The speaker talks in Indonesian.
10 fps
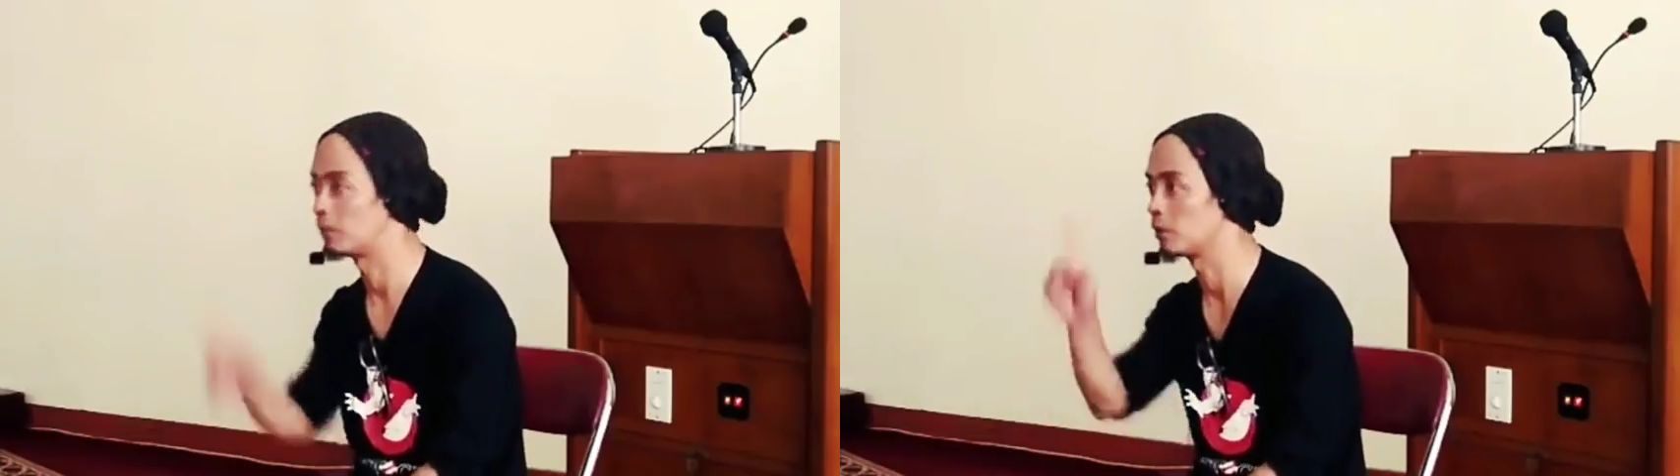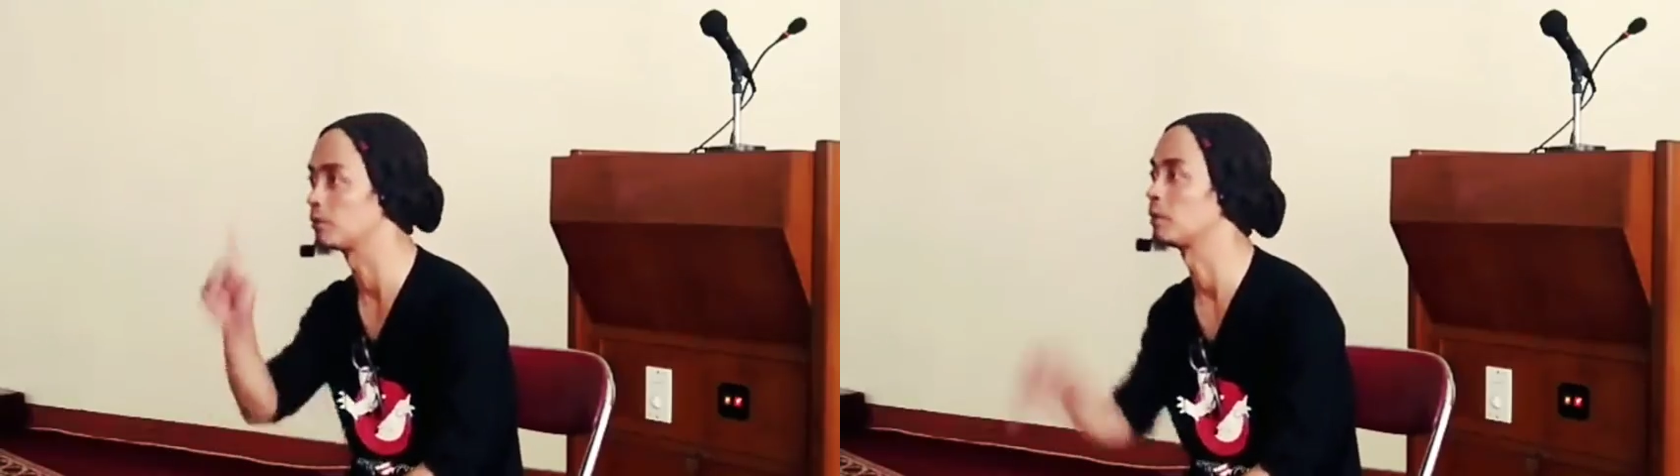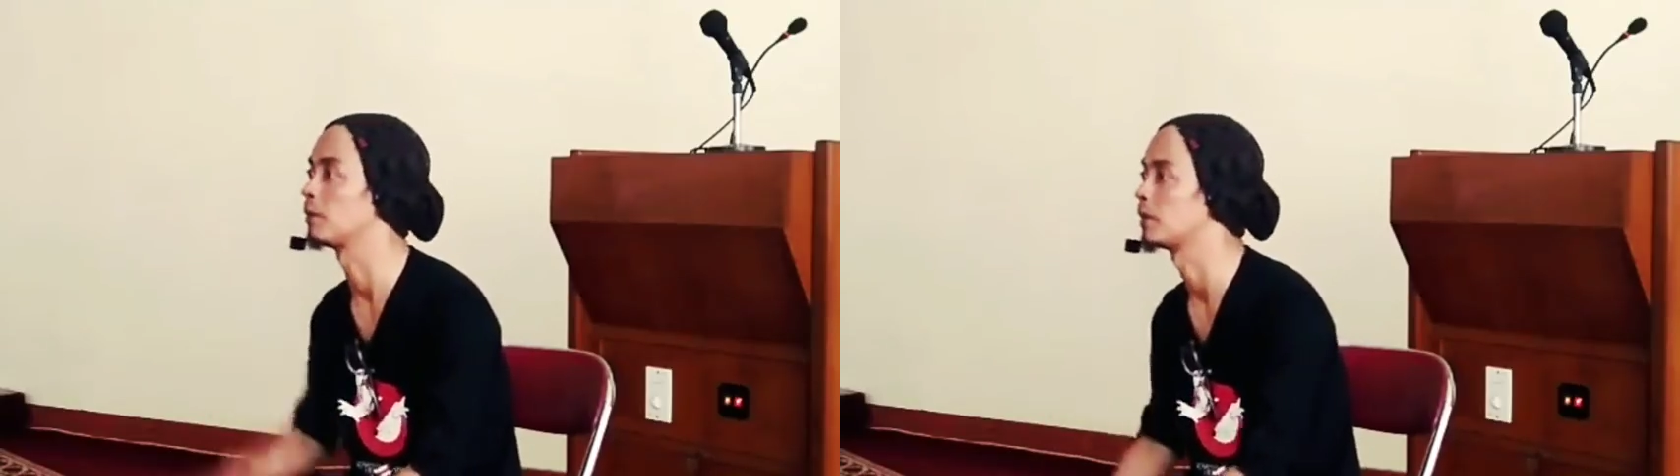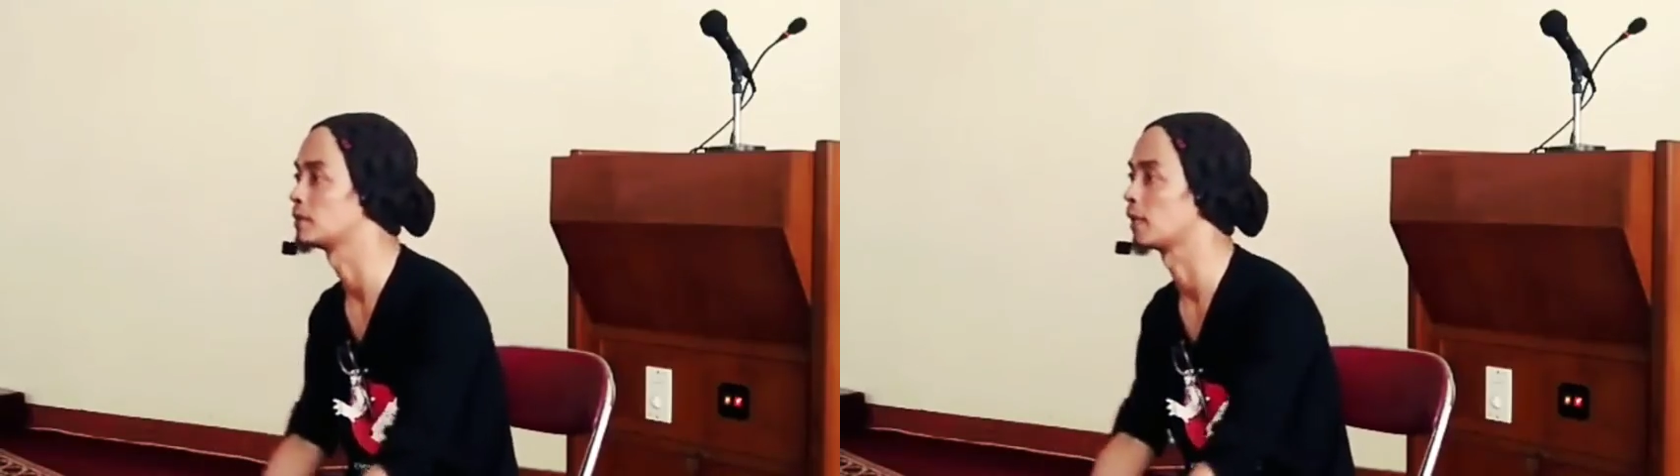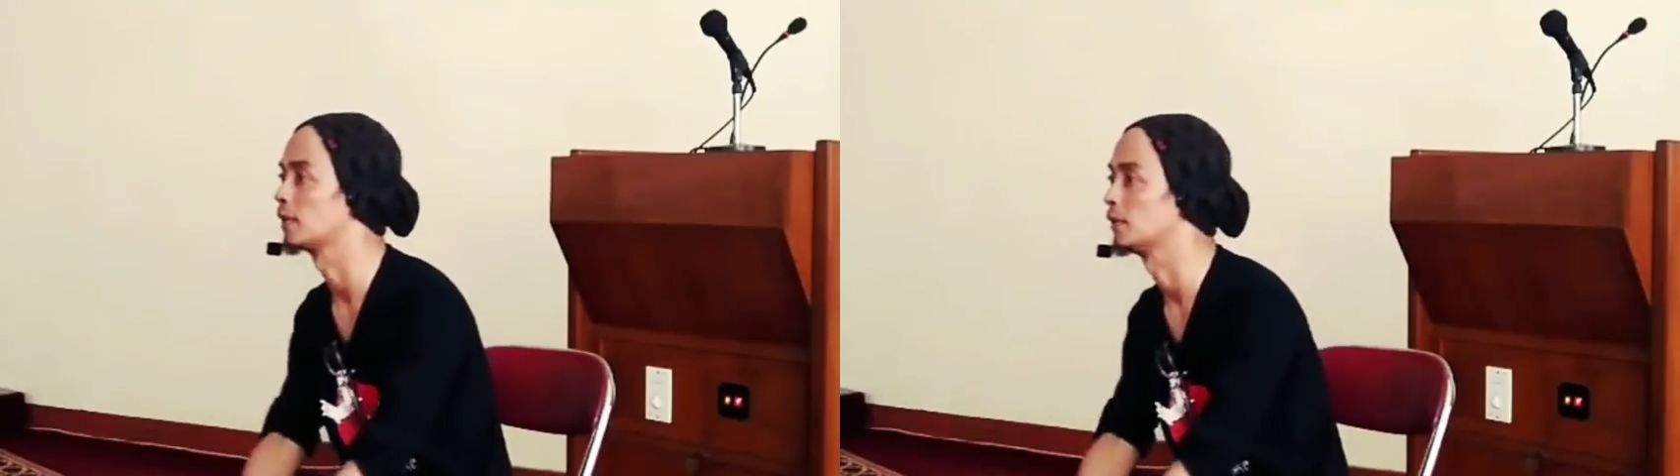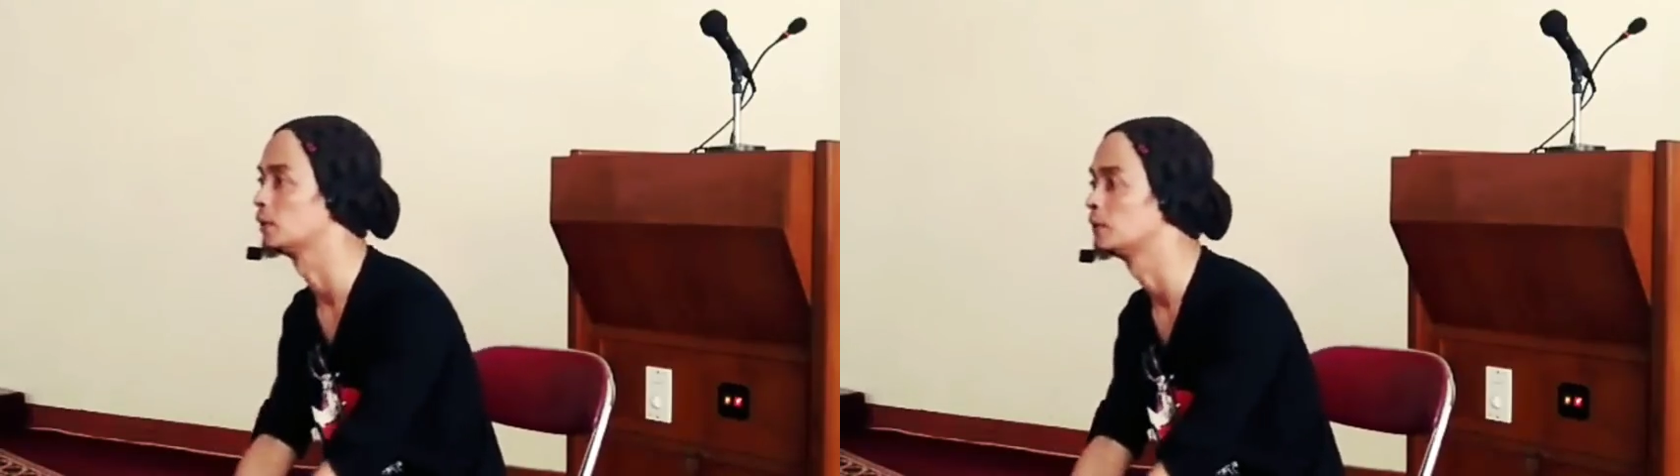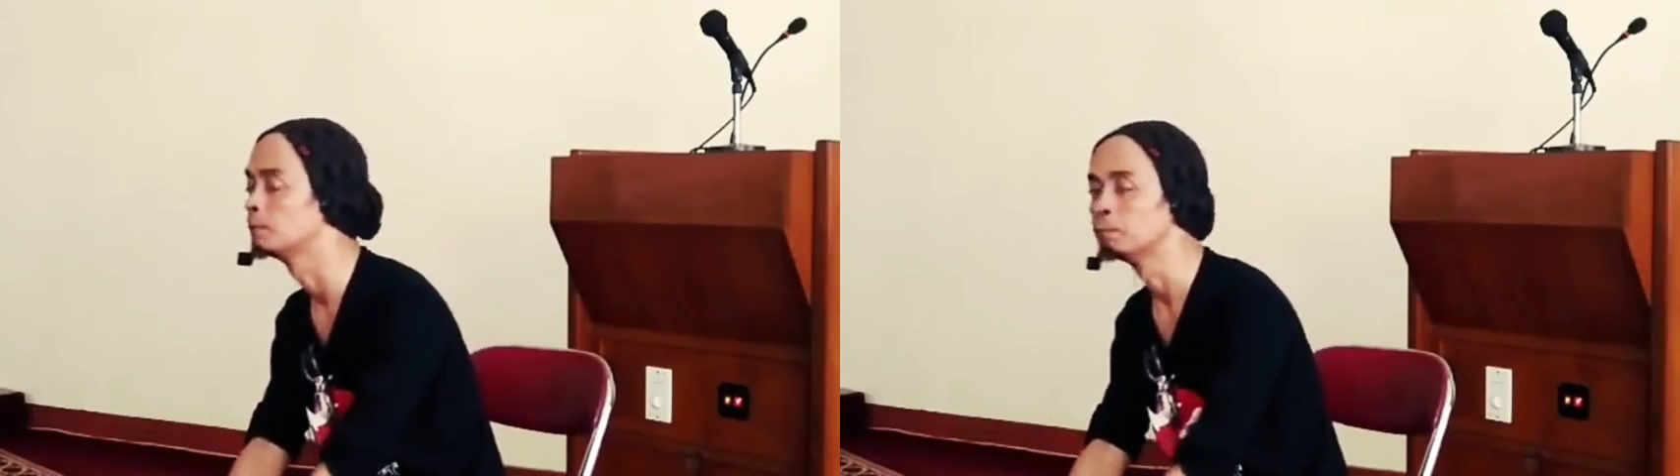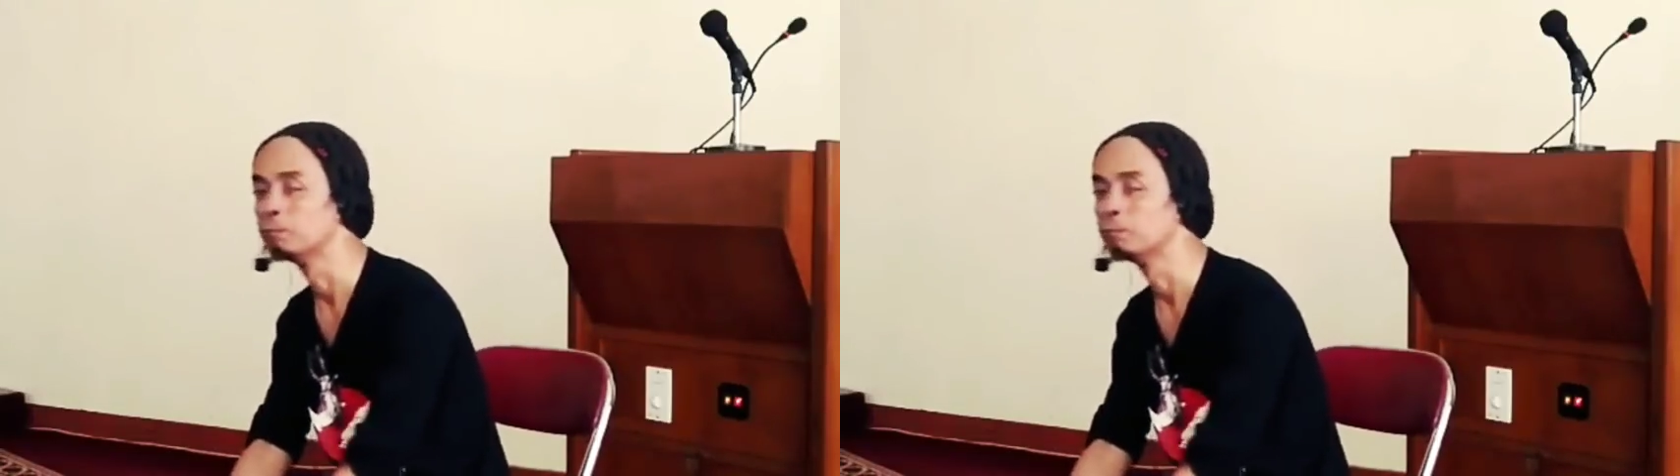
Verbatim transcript: amplop nama ngan sakitu